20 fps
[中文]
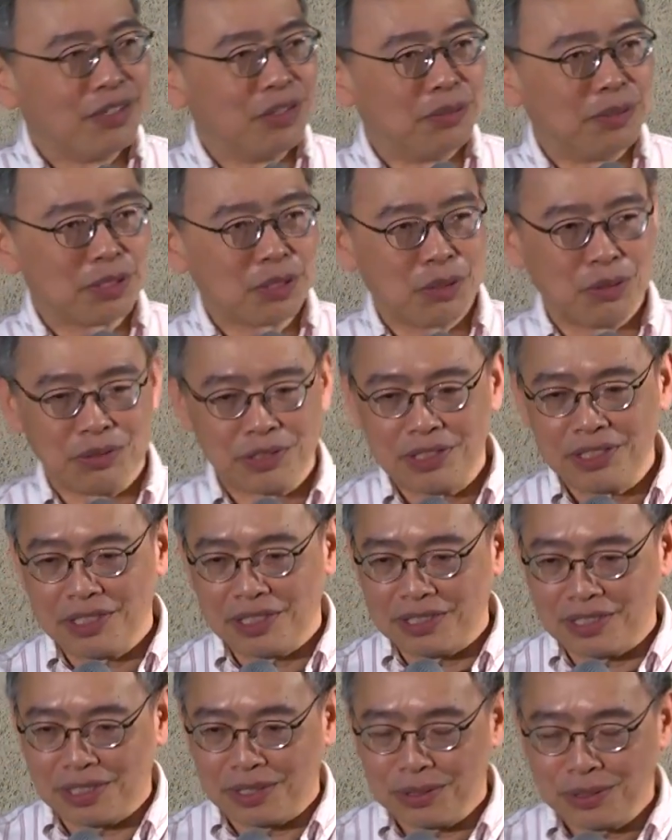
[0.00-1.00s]
我们统计
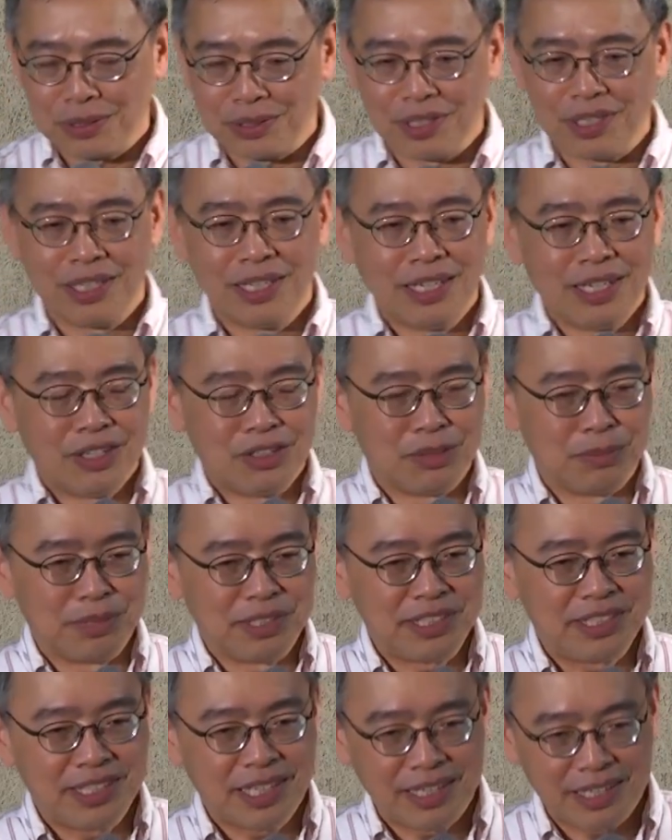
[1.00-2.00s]
的教学、我们
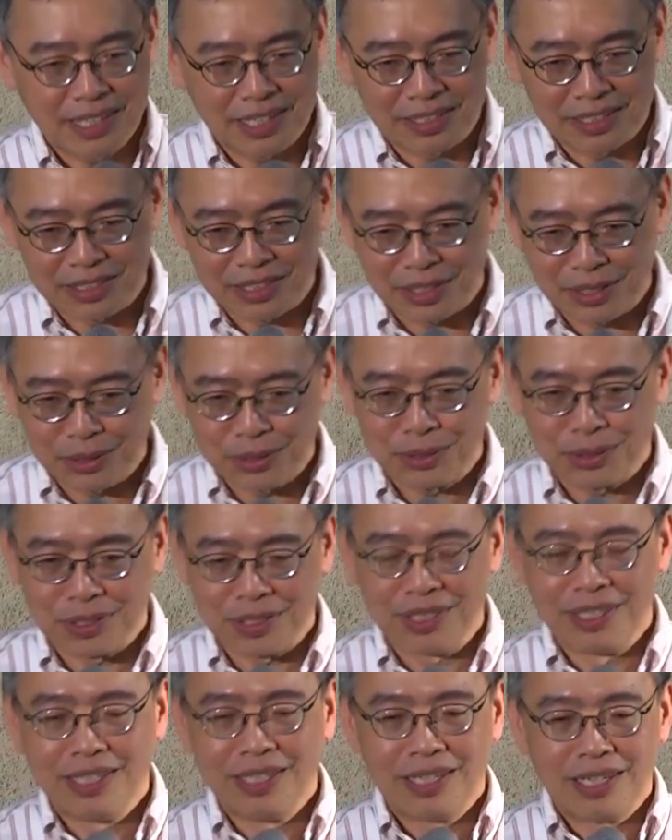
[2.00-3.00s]
向量的教
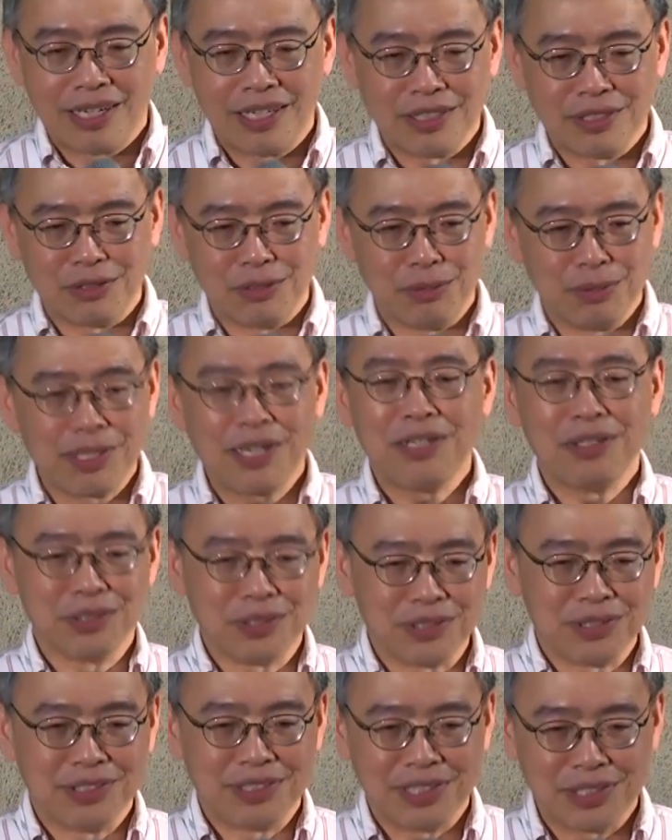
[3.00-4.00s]
学，还有我不太有
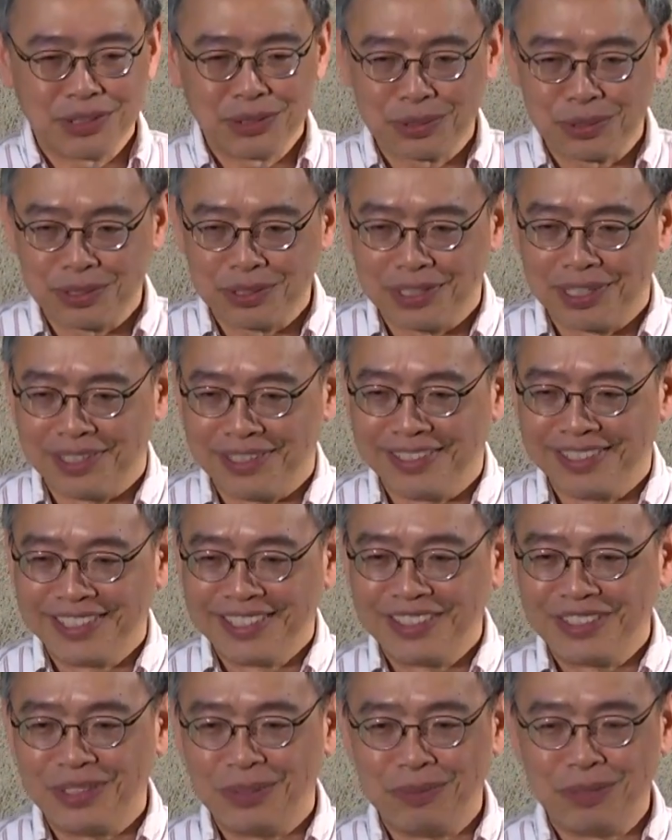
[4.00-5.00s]
时间说的
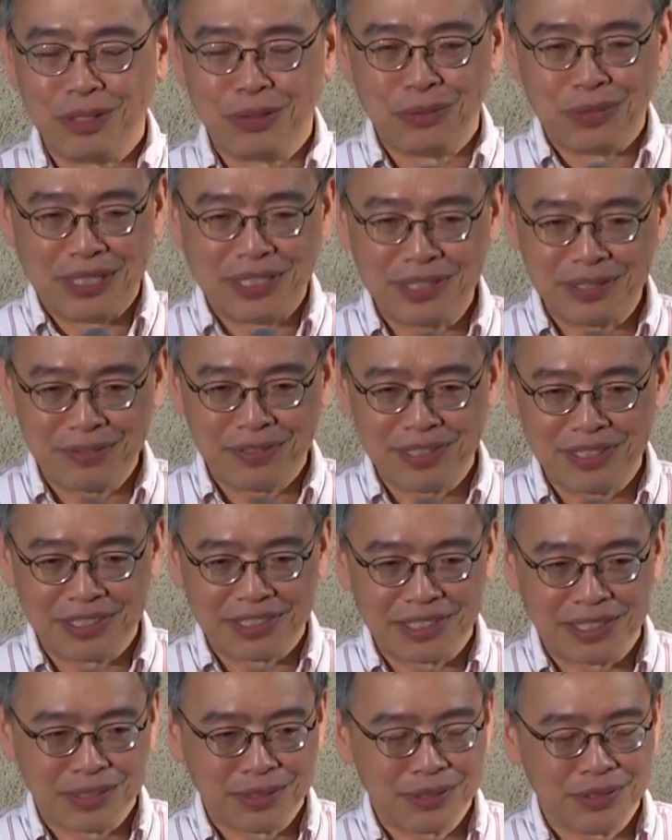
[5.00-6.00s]
我们的微积分的
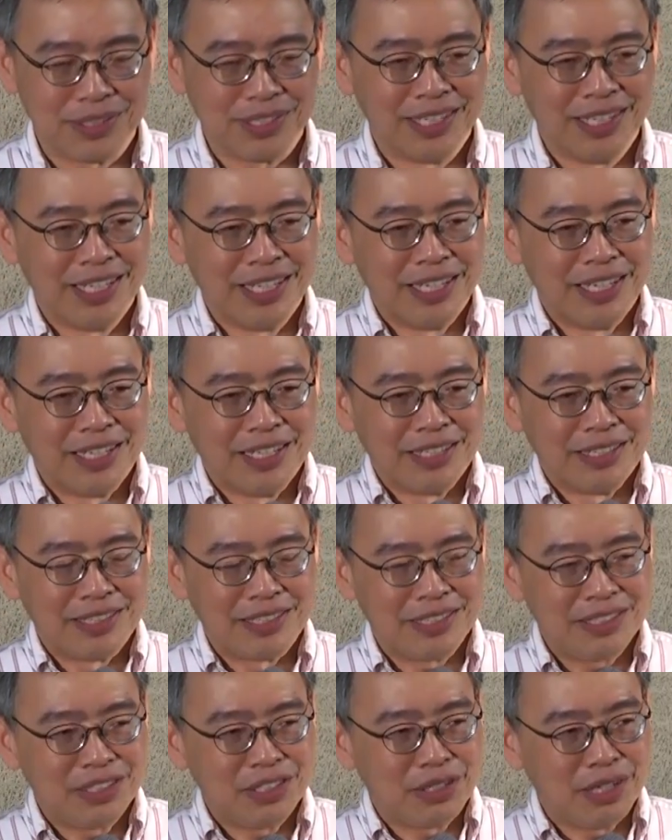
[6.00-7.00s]
教学，
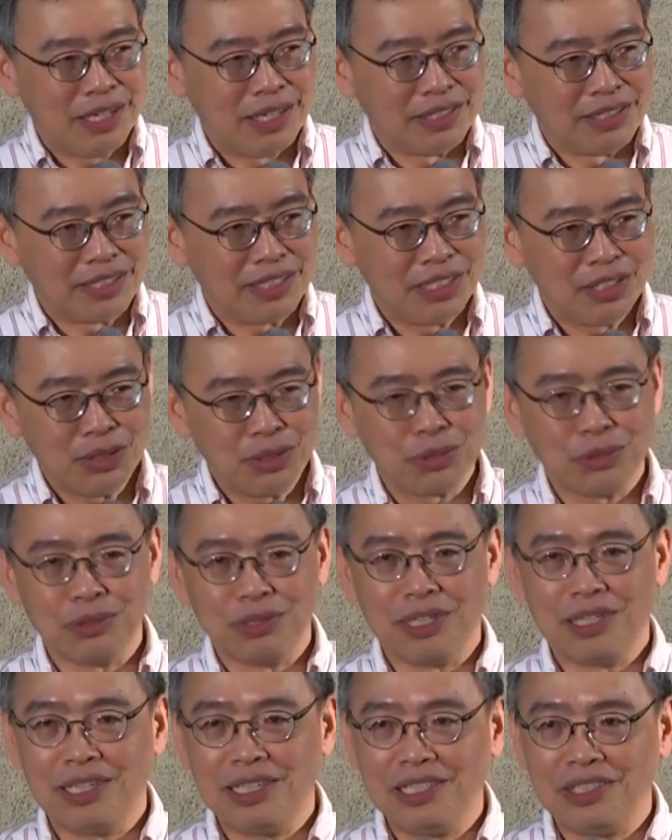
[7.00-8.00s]
其实有很清楚
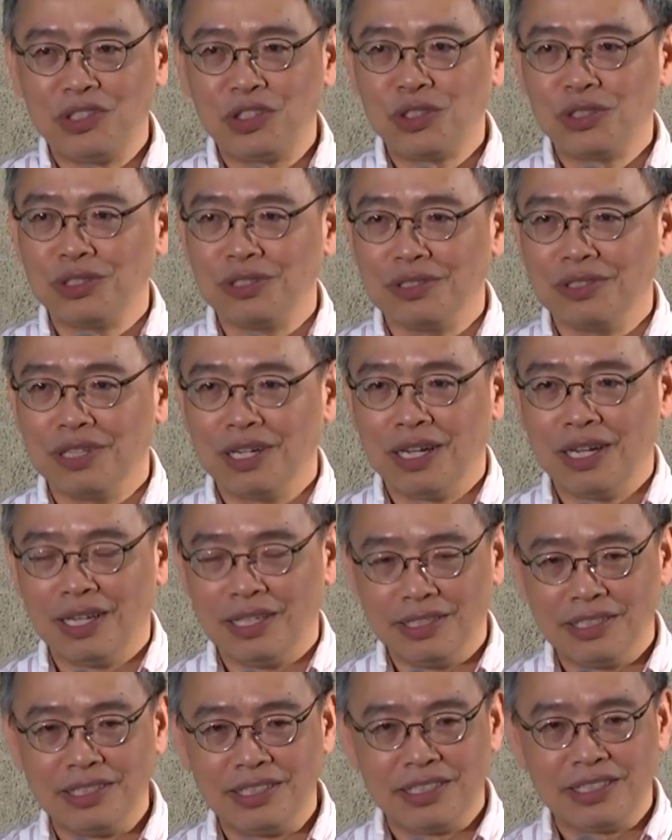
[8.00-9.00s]
的历史的
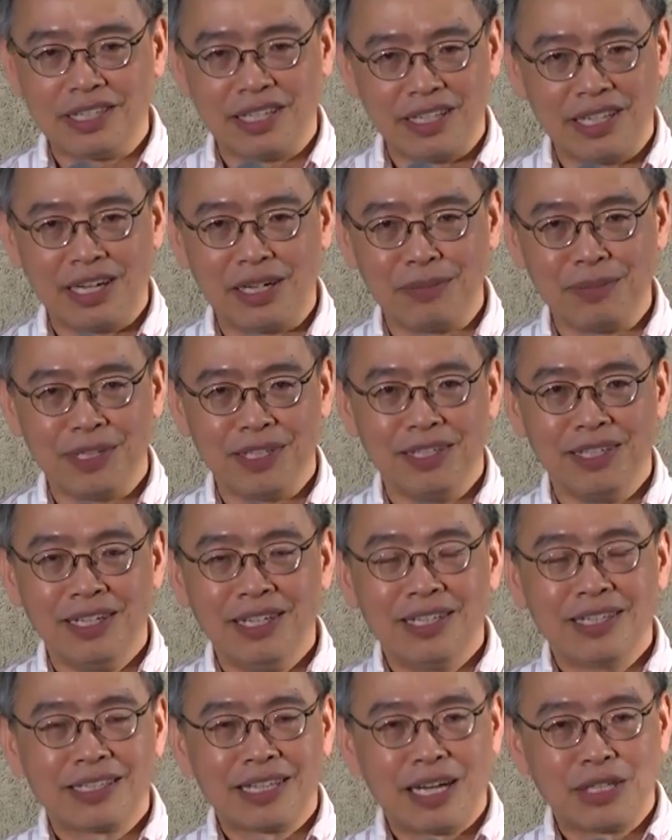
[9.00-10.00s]
痕迹在那边。
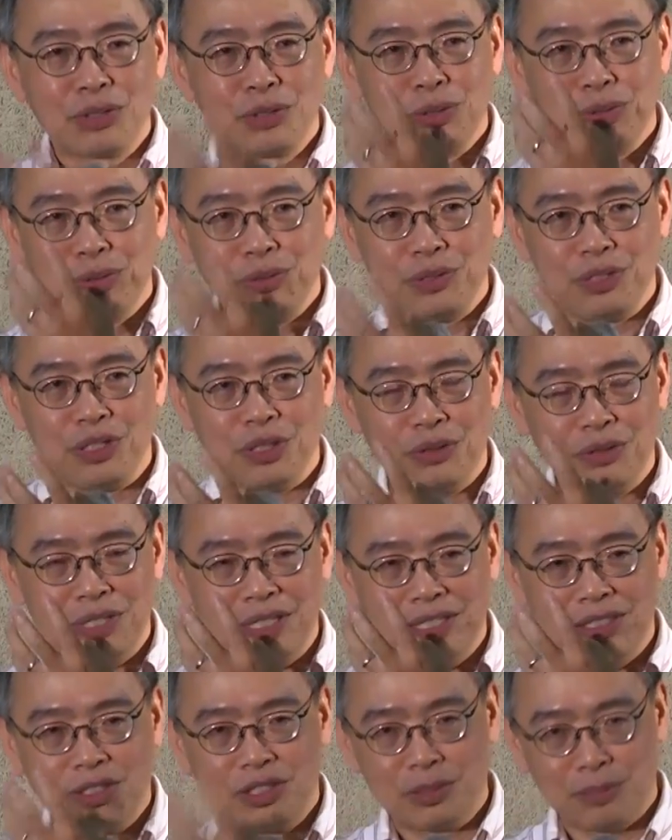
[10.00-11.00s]
当初有
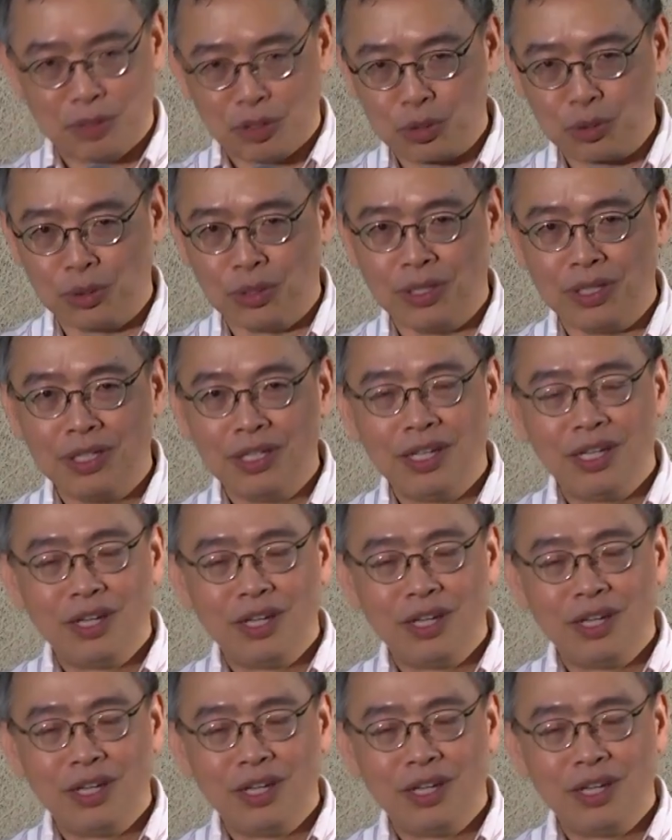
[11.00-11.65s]
人这么做。